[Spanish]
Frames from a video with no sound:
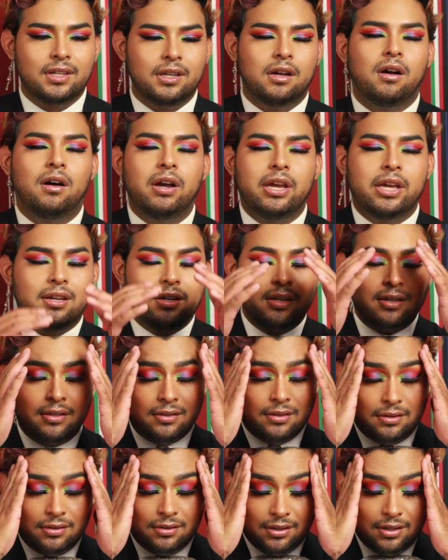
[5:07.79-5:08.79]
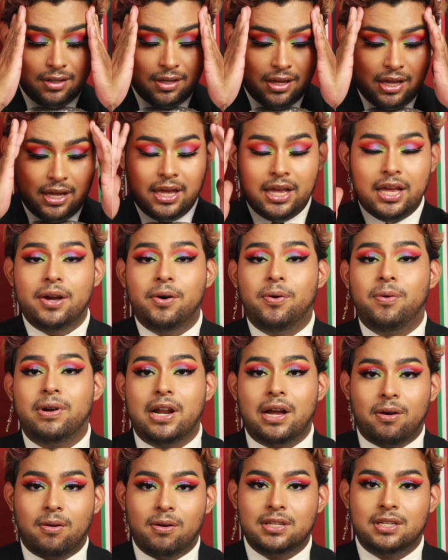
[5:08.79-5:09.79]
Hoy,
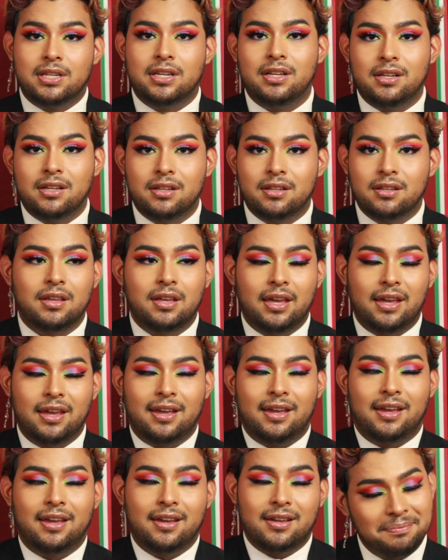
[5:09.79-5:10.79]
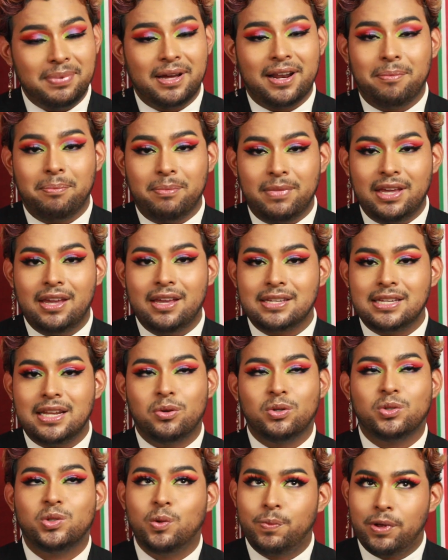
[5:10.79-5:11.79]
una cosa que para mí es
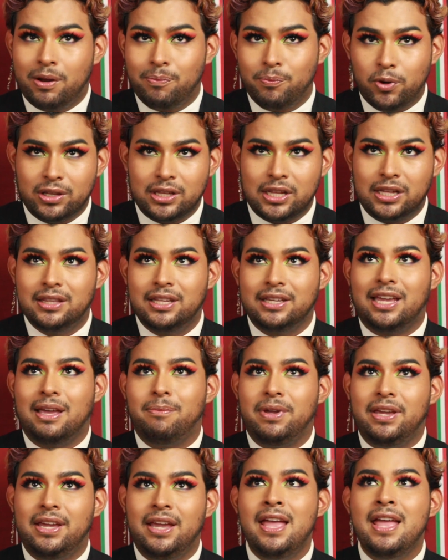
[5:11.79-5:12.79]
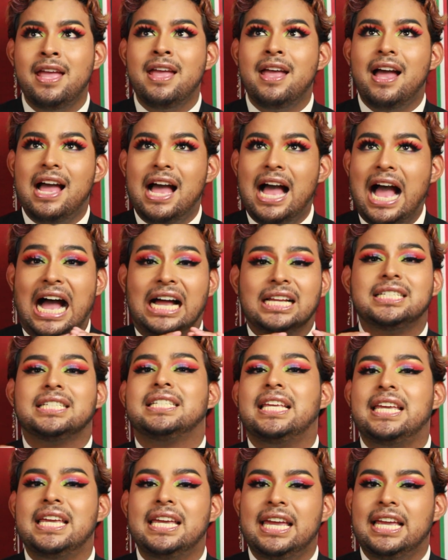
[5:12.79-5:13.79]
algo súper importante que a mí
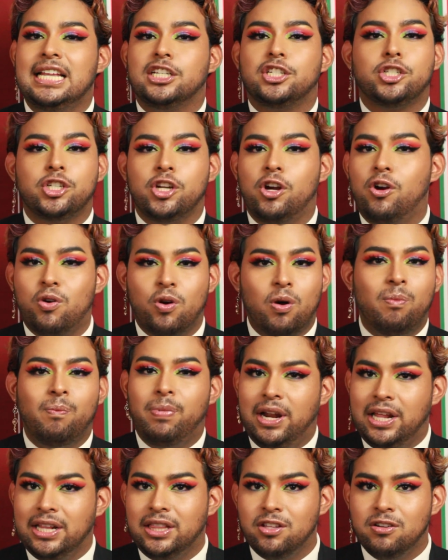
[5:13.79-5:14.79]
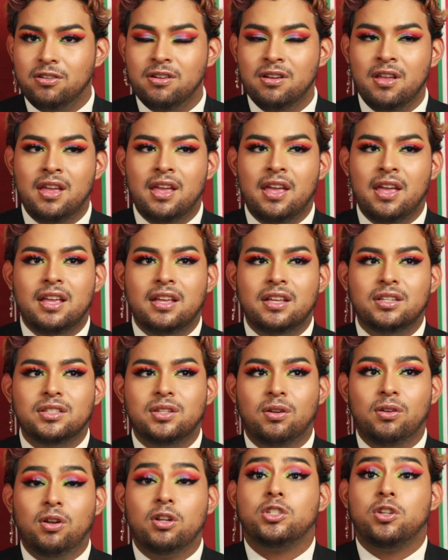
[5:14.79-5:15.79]
hace el show completo
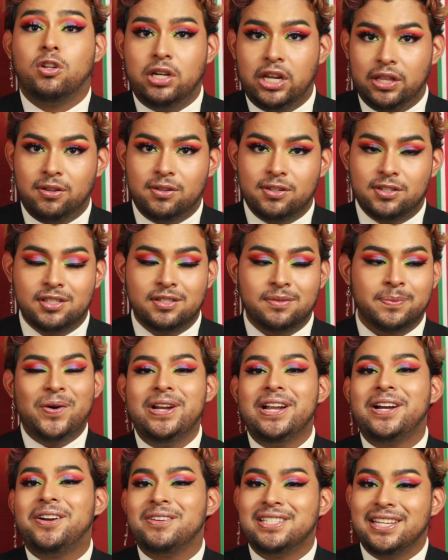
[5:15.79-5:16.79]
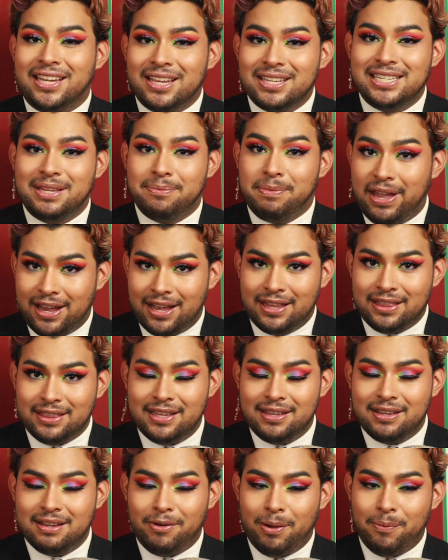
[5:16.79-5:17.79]
son los sonidos. Una cosa que sí me
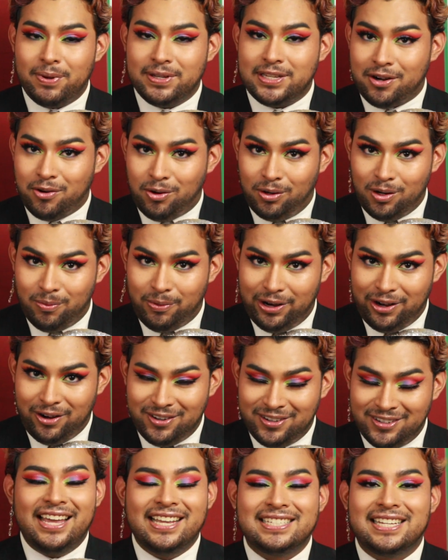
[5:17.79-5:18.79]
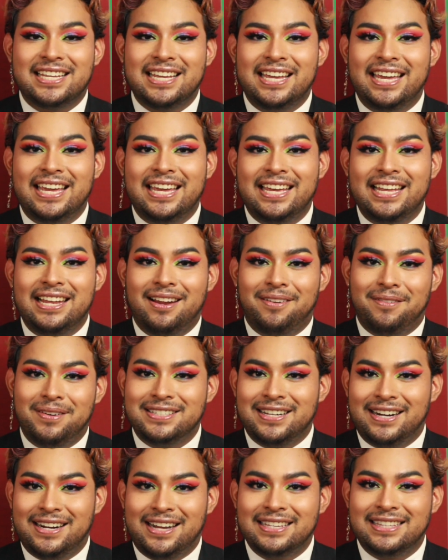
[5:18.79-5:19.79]
encanta, voy a empezar con lo bueno, es que La Más
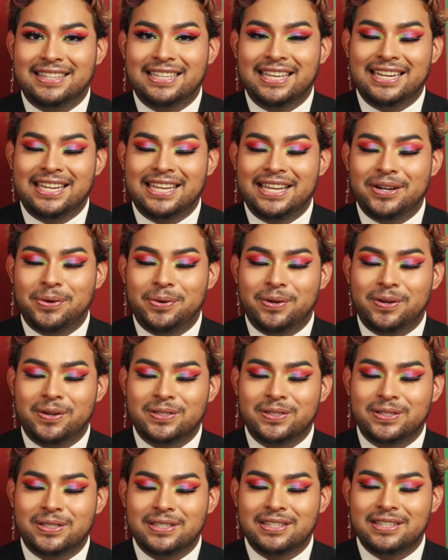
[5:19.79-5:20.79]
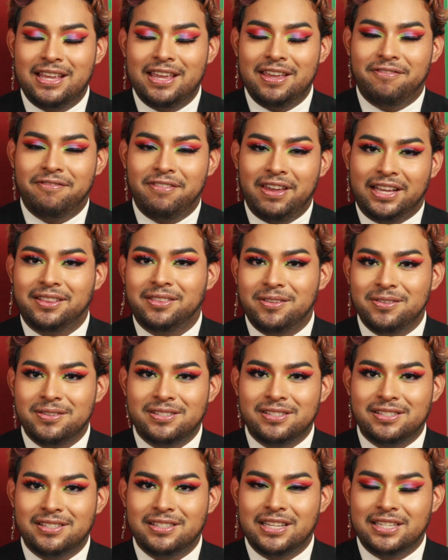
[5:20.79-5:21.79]
Draga tiene unos
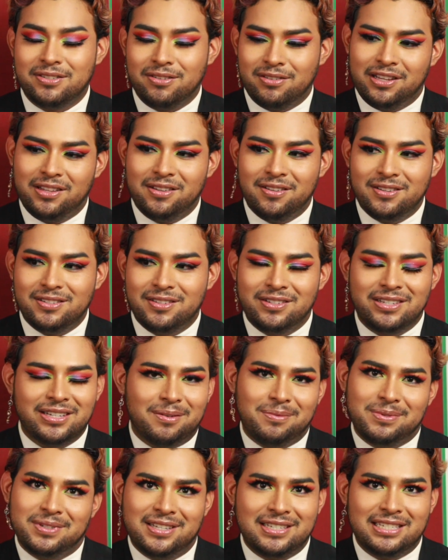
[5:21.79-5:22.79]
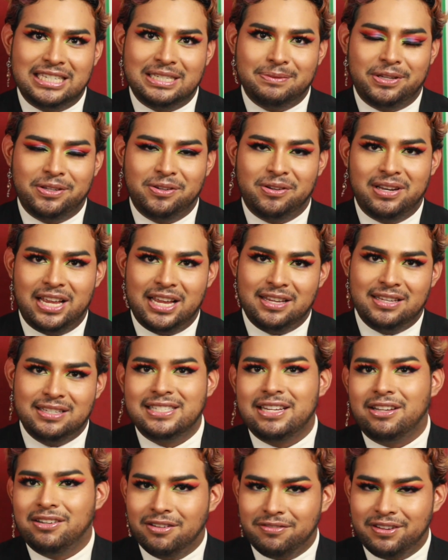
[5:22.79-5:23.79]
efectos de sonidos, no sé cómo se dice en español,
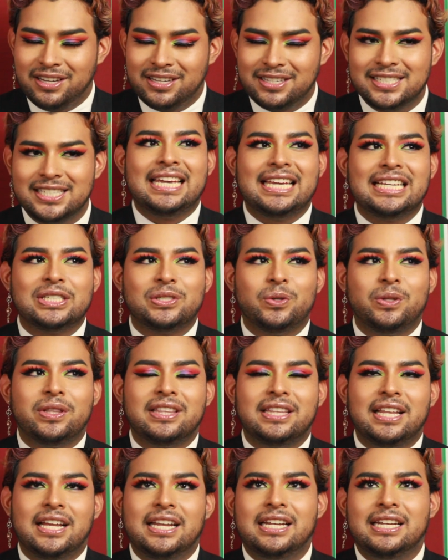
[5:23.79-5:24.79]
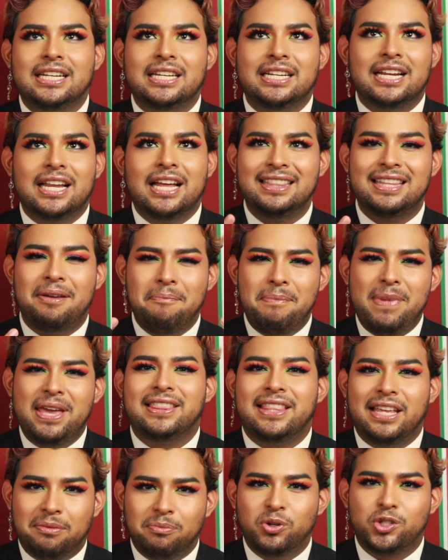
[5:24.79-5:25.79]
sound effects, que son tan, te
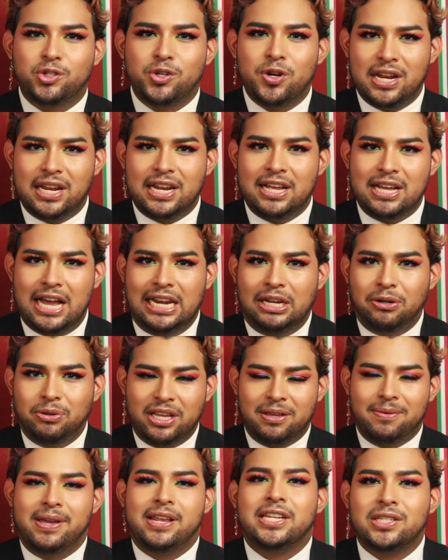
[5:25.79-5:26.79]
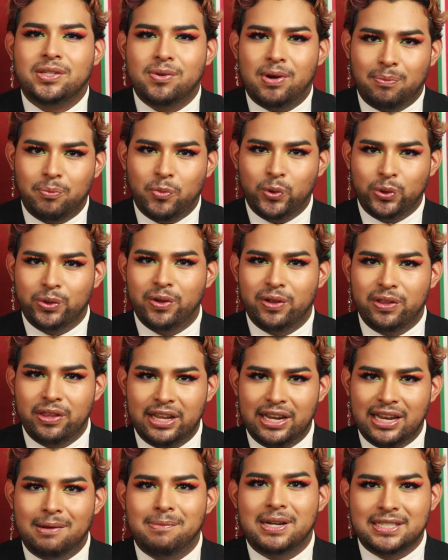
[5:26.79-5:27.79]
meten mucho al universo, al mundo
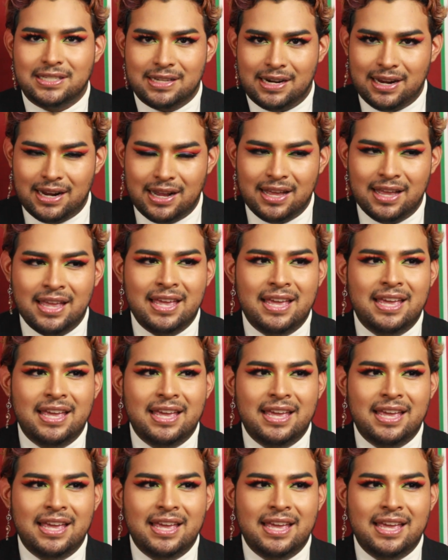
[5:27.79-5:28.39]
de La Más Draga.